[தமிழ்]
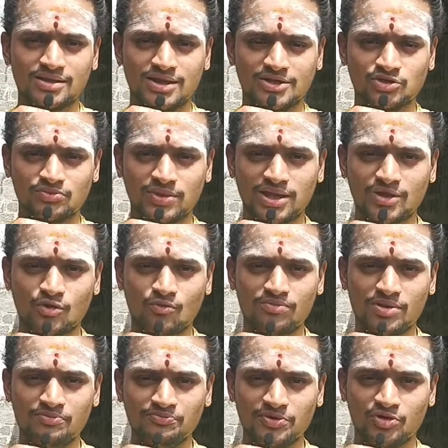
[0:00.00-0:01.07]
எழுமைக்கும்
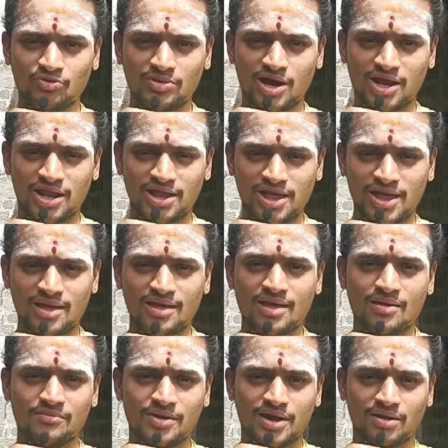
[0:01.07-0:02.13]
வெம்பெருமானதே
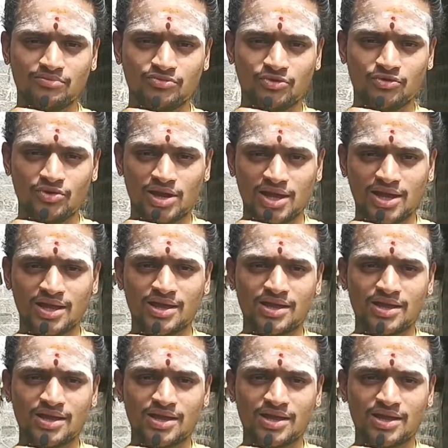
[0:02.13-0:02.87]
பரம்பொருளே